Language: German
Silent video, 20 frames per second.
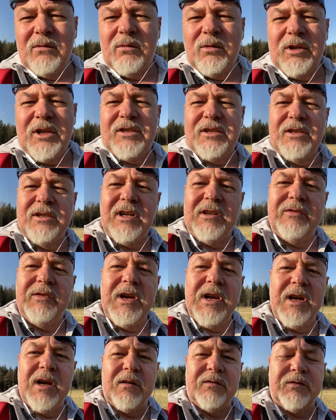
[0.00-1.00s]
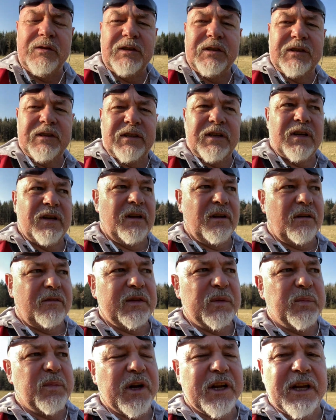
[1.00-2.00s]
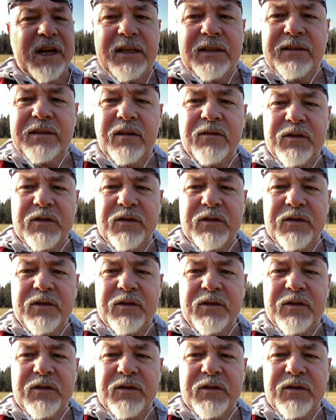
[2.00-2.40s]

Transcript: Und jetzt sind halt viele auf, das, auf dem Parkett,